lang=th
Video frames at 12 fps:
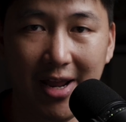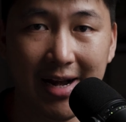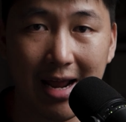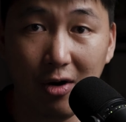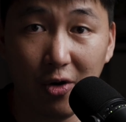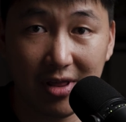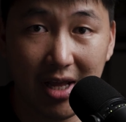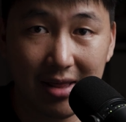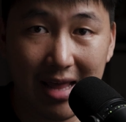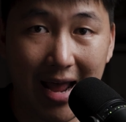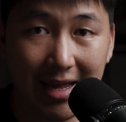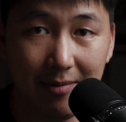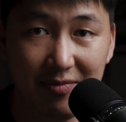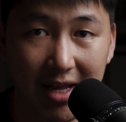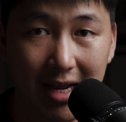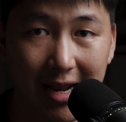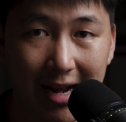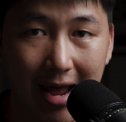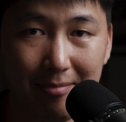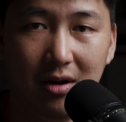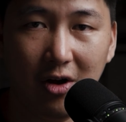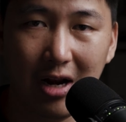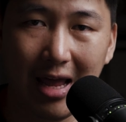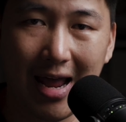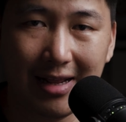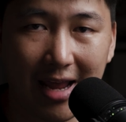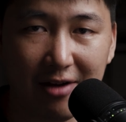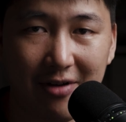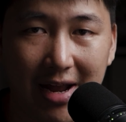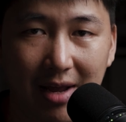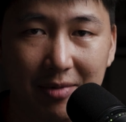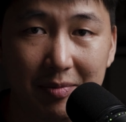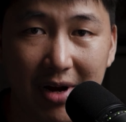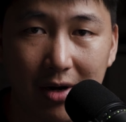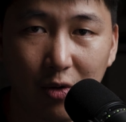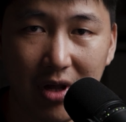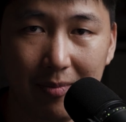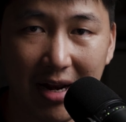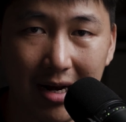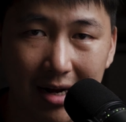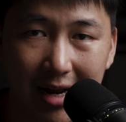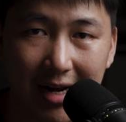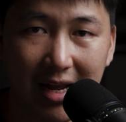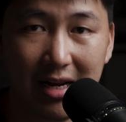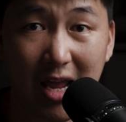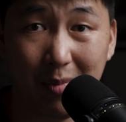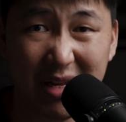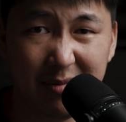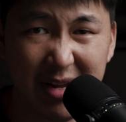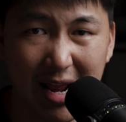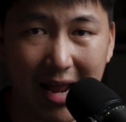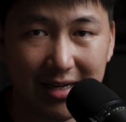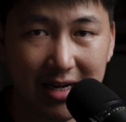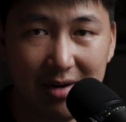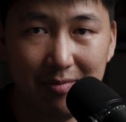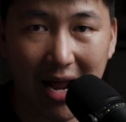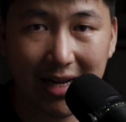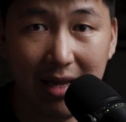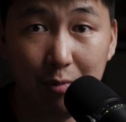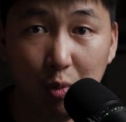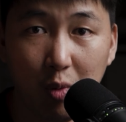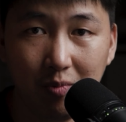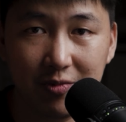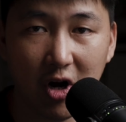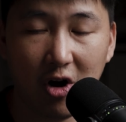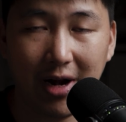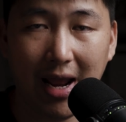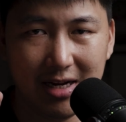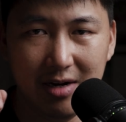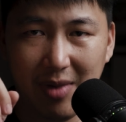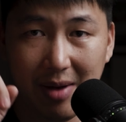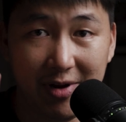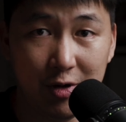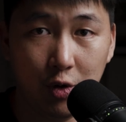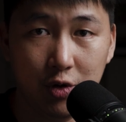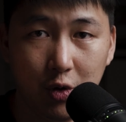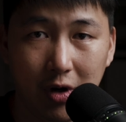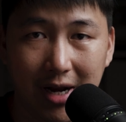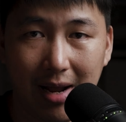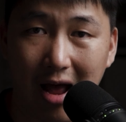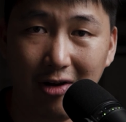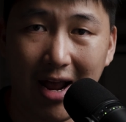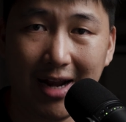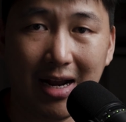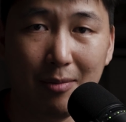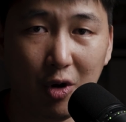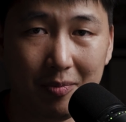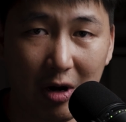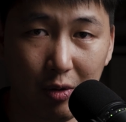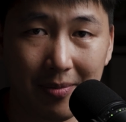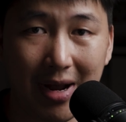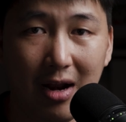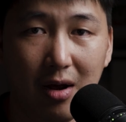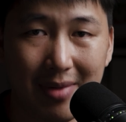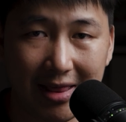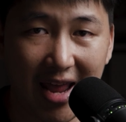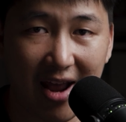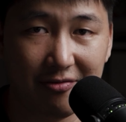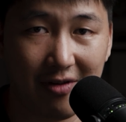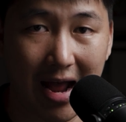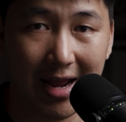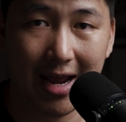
ลิงก์ดาวน์โหลดที่ใต้คลิปนี้เลยนะครับ แล้วก็รหัสแบกไฟเนี่ยเพื่อนๆดูคลิปไปเรื่อยๆเนี่ยเดี๋ยวมันจะมีรหัสขึ้นมาที่มุมมุมจอ นะ ขึ้นมาเป็นช่วงๆนะครับเอารหัสทั้งหมดมารวมกันแล้วก็มาแตกไฟล์